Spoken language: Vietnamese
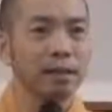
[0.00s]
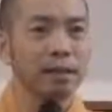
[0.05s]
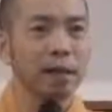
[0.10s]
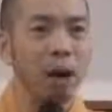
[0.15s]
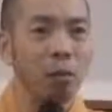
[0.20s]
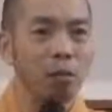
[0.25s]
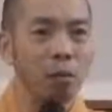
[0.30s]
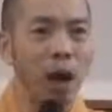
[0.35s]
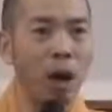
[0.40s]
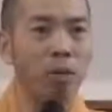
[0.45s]

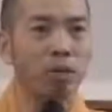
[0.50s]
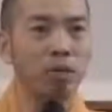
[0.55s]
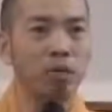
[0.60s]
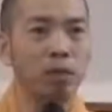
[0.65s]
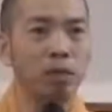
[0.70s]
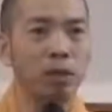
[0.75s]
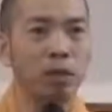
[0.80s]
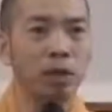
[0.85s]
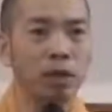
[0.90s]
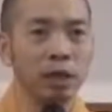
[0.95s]
không
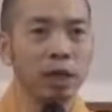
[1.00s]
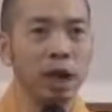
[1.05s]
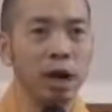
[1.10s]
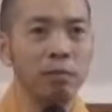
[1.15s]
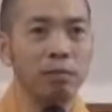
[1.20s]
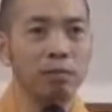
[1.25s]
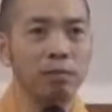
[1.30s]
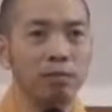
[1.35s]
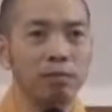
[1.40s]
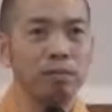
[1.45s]
học, lười
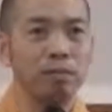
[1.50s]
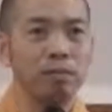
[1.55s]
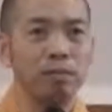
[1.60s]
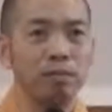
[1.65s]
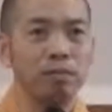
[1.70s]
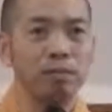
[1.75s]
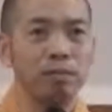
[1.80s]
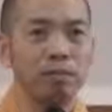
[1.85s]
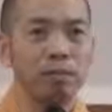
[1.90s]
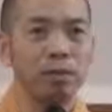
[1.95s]
học,
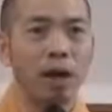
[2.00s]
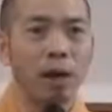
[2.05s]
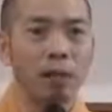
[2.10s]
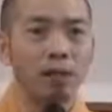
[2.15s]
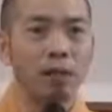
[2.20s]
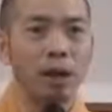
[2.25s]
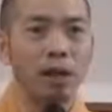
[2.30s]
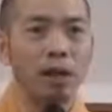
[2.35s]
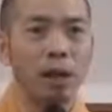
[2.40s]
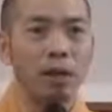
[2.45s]

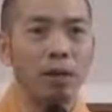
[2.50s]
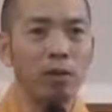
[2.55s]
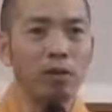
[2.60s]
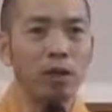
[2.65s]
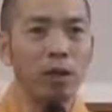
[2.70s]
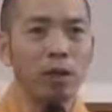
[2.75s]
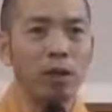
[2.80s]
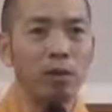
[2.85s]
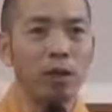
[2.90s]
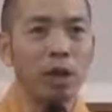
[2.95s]
không phấn đấu
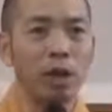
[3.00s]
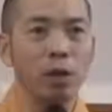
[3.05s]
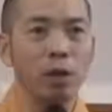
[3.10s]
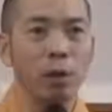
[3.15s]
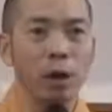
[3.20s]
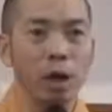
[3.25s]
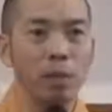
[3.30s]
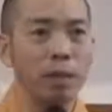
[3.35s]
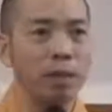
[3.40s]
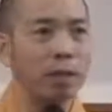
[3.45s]
thì về
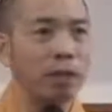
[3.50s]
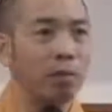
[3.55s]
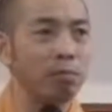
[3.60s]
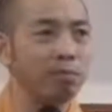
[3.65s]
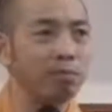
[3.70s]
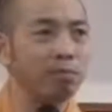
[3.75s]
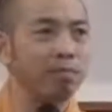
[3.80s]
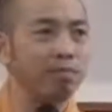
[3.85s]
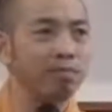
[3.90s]
quê mà sống.